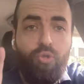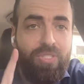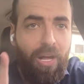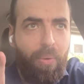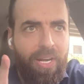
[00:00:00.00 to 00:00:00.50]
شو
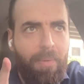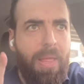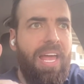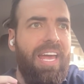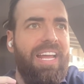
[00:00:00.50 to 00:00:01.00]
سوينا
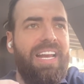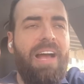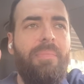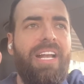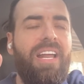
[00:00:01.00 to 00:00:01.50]
اللي
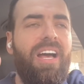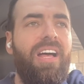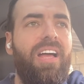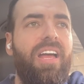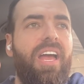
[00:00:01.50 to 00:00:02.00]
عملناه